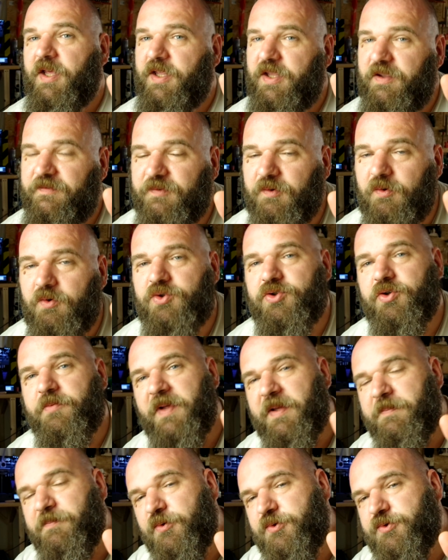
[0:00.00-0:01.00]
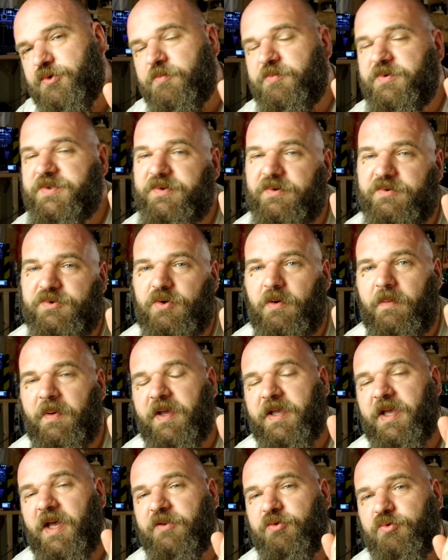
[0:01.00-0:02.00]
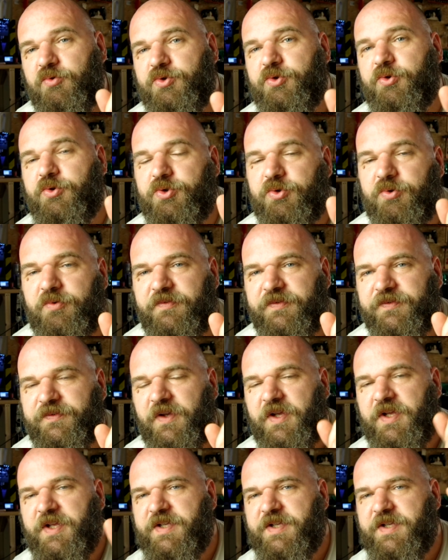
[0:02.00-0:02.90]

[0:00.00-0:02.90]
il faut que je mette plus de puissance sur ma cartouche de chauffe. »